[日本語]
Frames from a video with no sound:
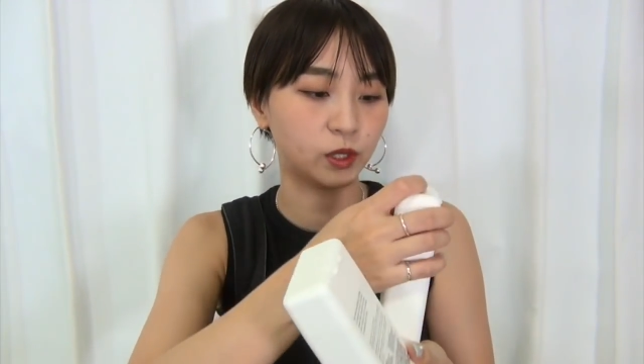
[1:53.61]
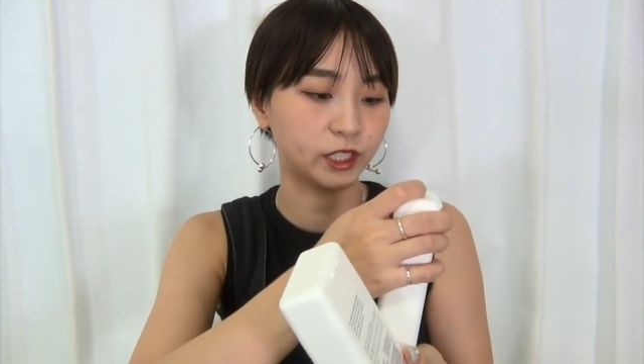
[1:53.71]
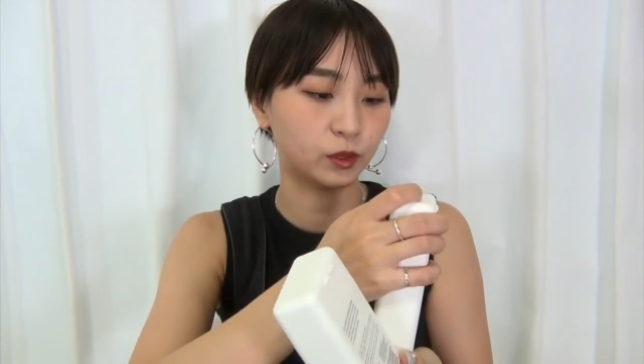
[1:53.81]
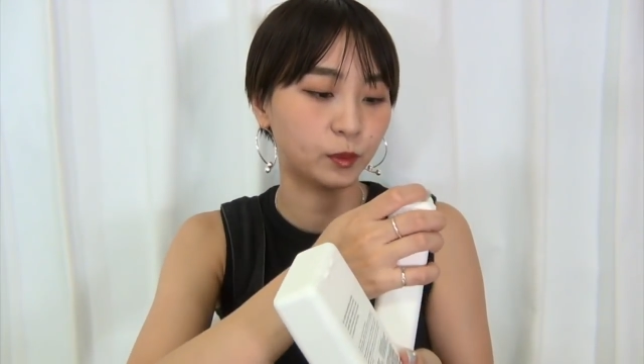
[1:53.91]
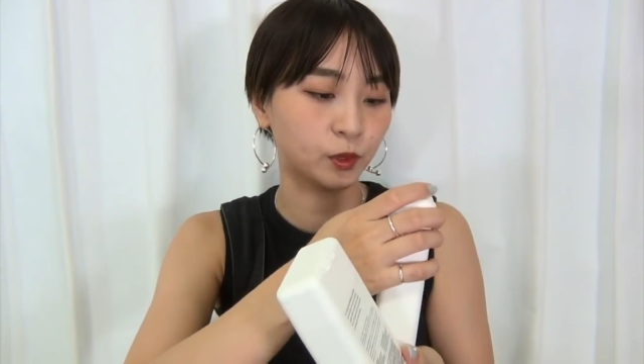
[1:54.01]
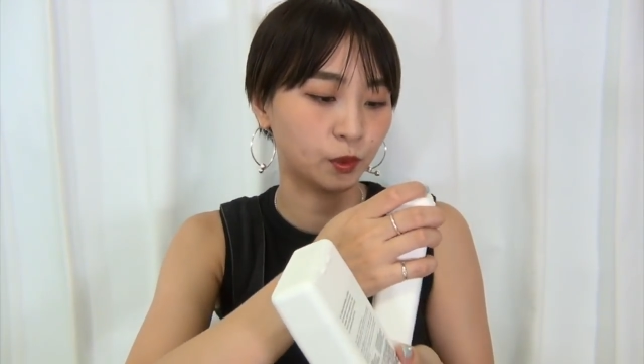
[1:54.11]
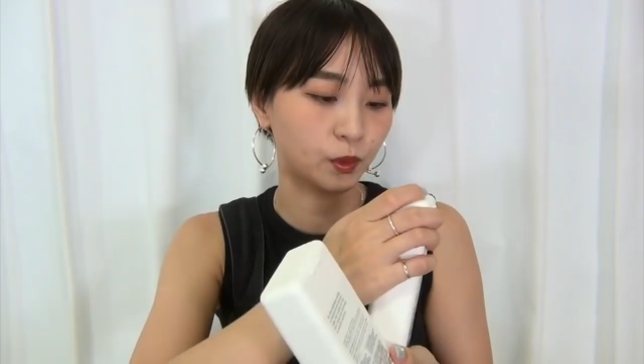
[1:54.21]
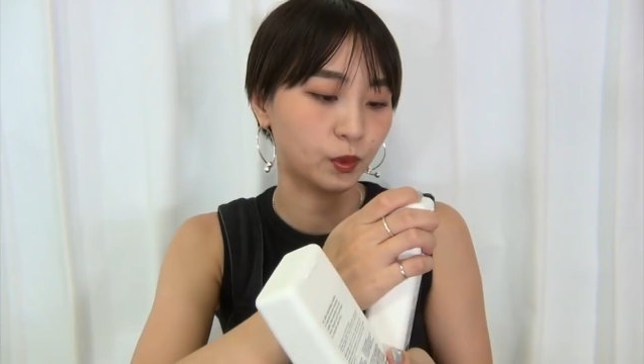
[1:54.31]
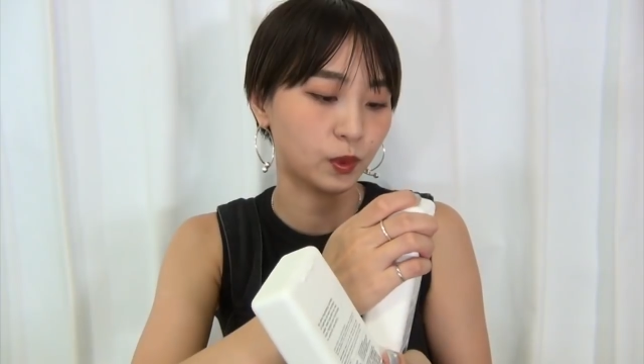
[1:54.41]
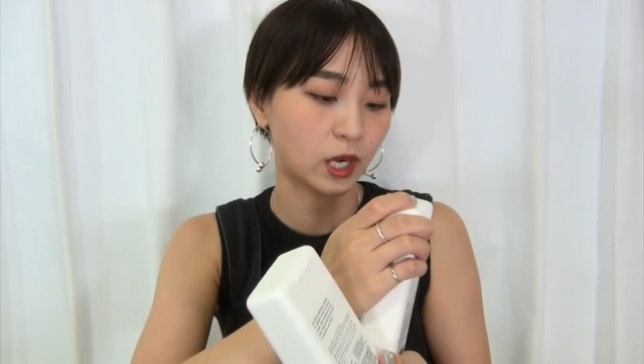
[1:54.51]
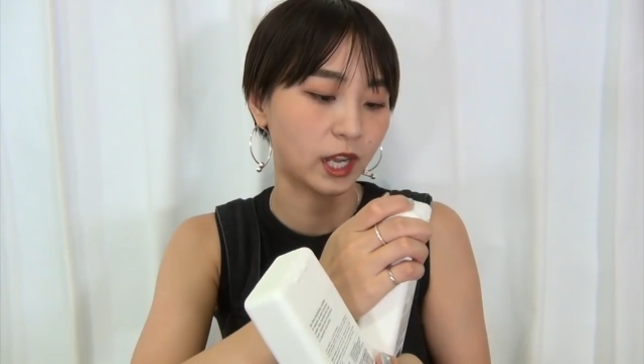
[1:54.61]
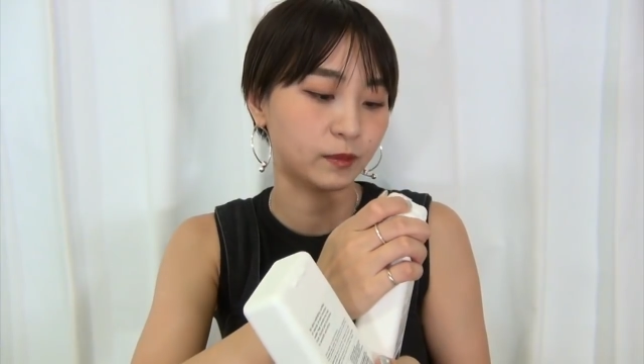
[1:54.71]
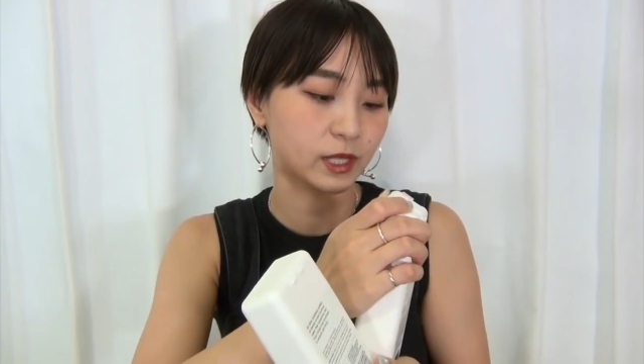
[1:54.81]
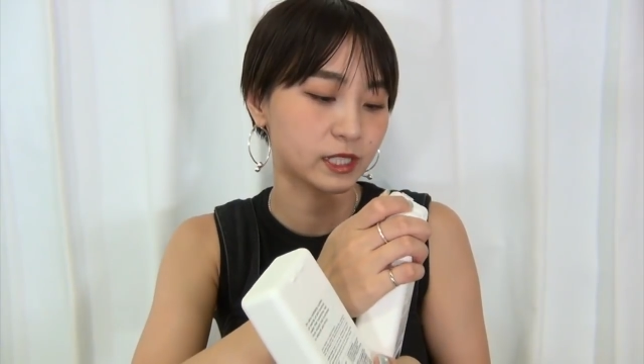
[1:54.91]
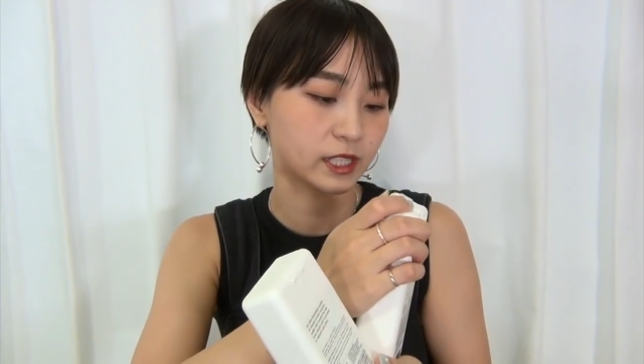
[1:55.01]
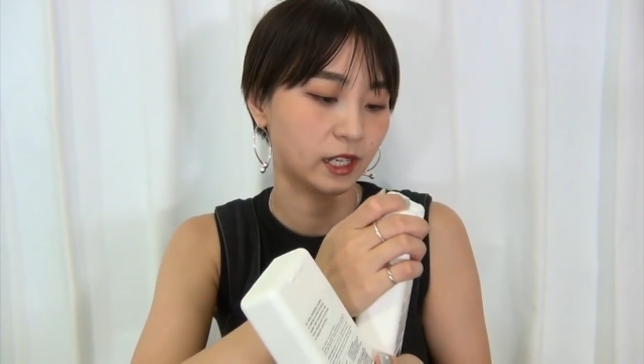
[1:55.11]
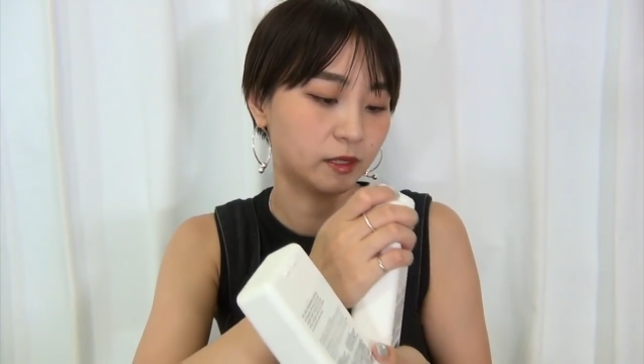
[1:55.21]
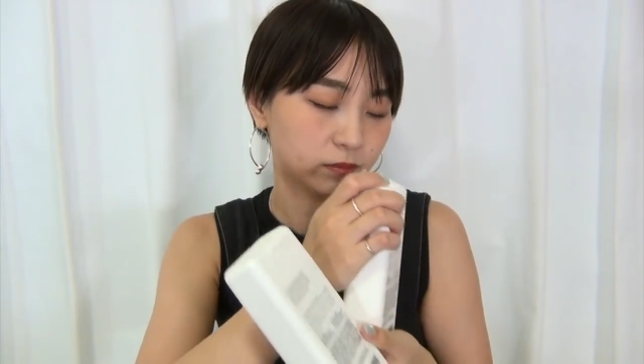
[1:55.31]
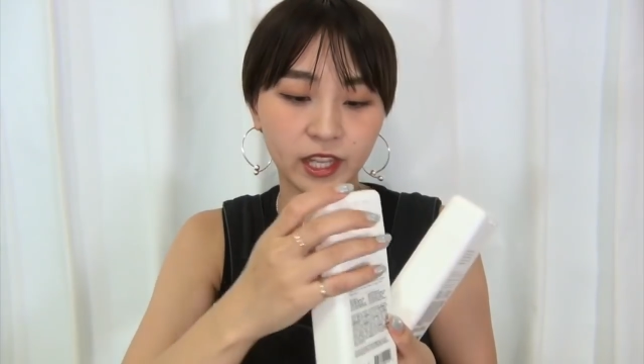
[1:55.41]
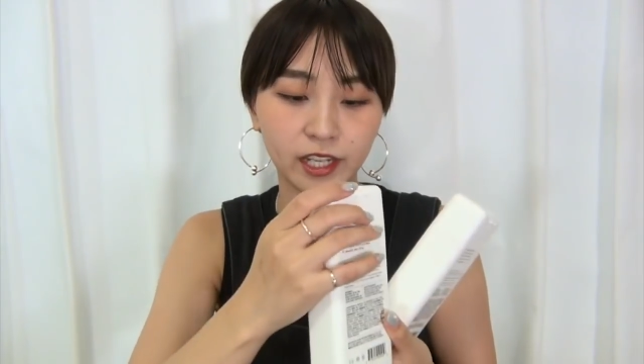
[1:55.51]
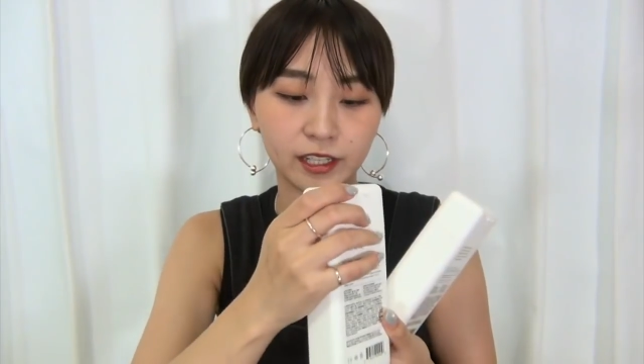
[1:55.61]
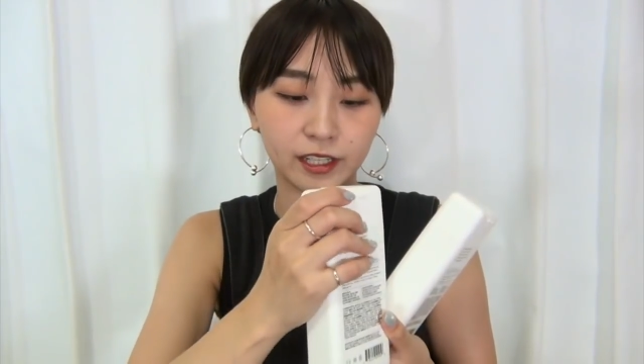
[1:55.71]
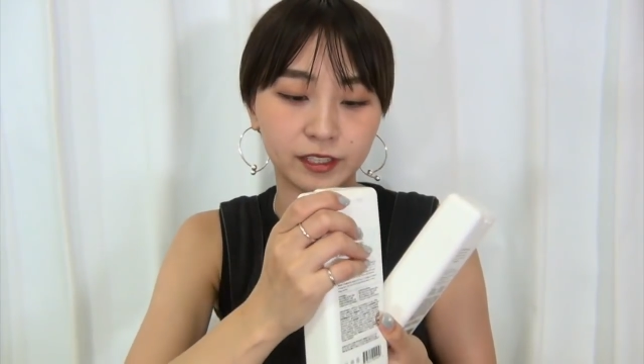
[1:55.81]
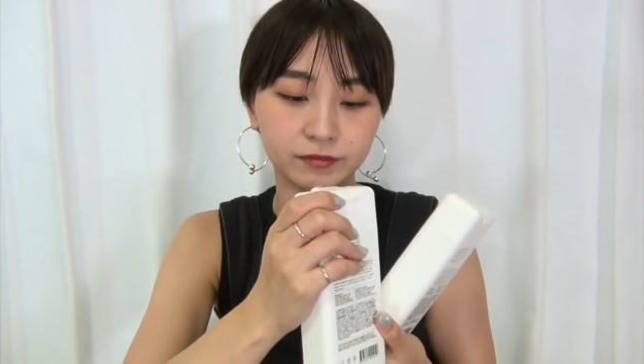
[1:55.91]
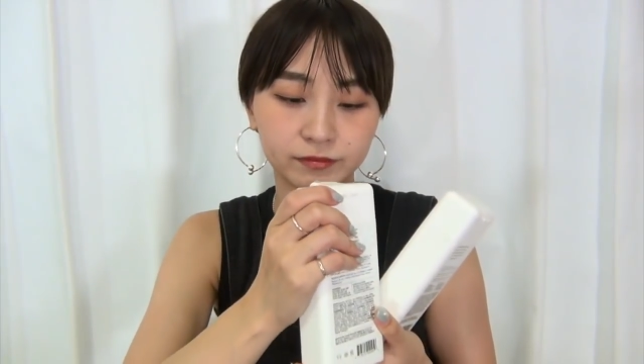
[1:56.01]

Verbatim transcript: りのものを買いましたなんか